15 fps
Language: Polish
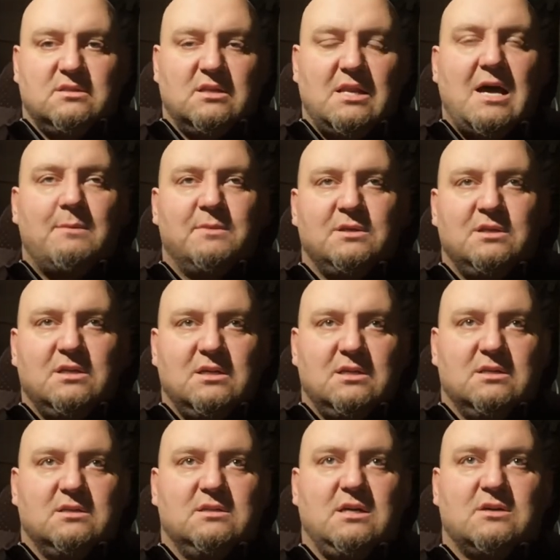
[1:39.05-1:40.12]
dla mnie,
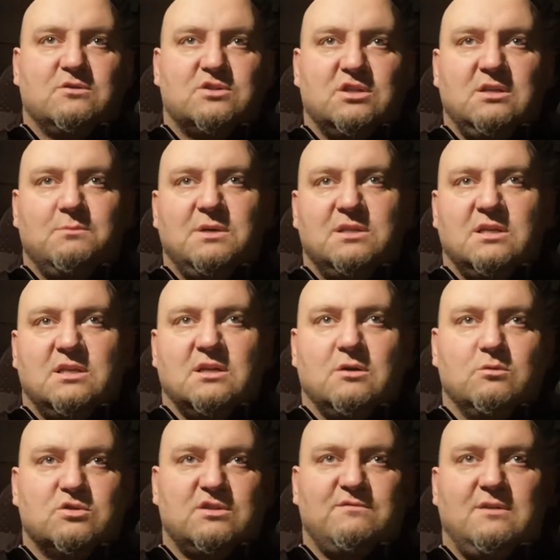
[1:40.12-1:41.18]
jako że nie będę tego
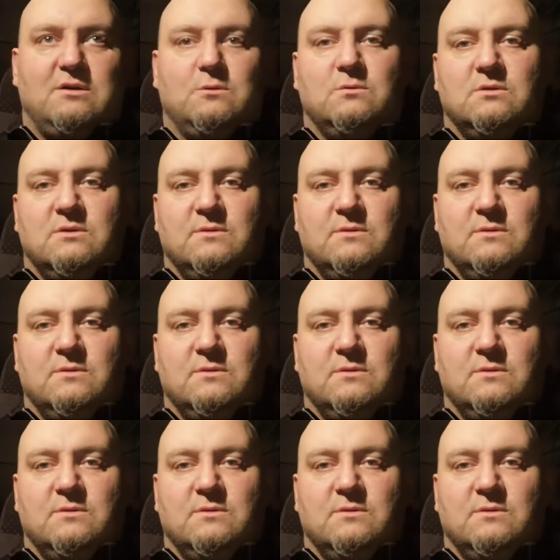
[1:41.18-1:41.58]
używał e,